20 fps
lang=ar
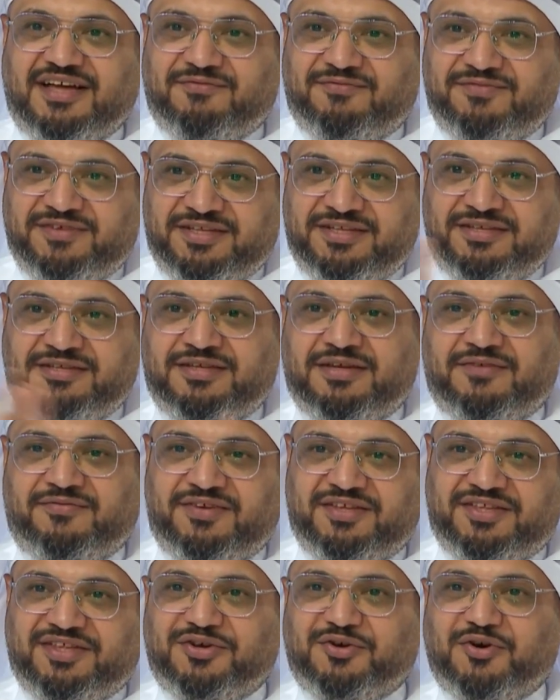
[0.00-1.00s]
كان في
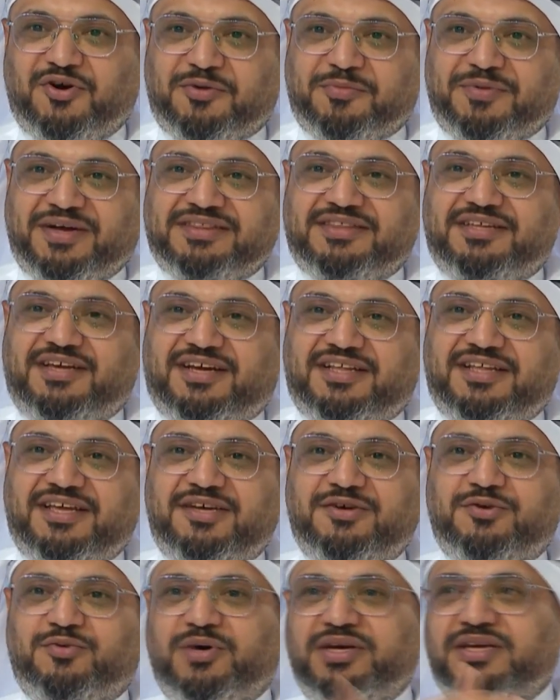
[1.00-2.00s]
في ديكور مغطي
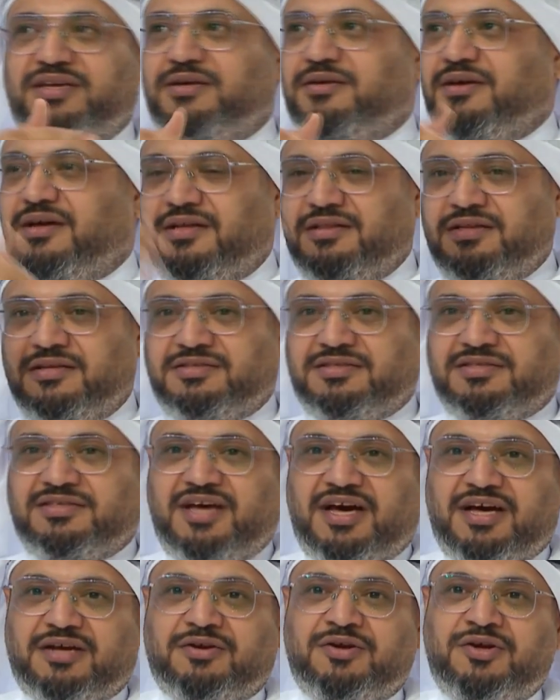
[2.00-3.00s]
علي وجهي
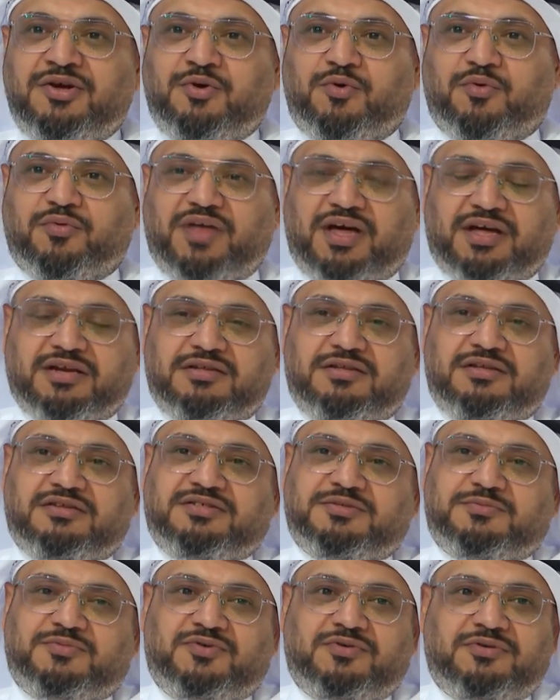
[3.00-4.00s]
للجدار وظهري
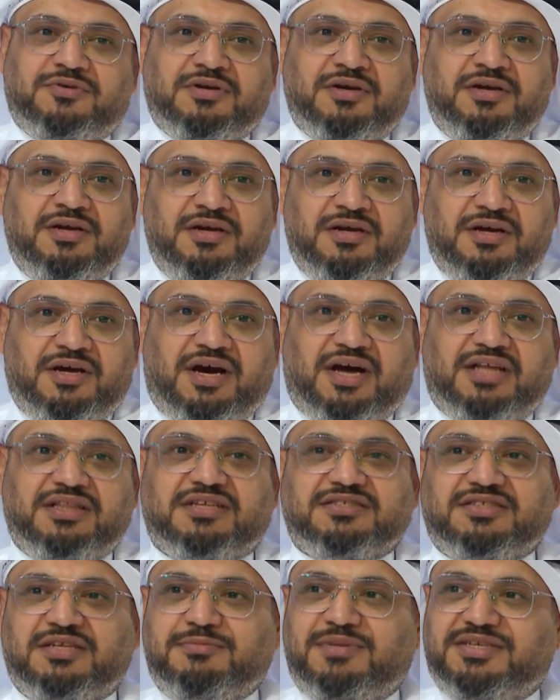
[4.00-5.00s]
للجمهور
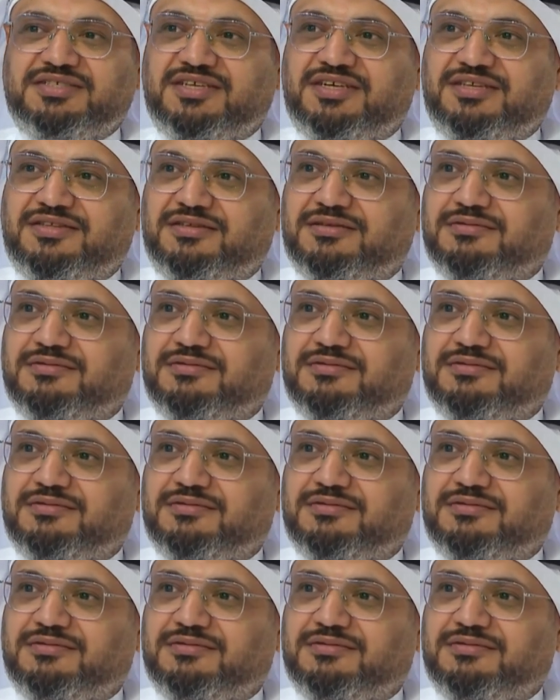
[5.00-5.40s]
خلص المشي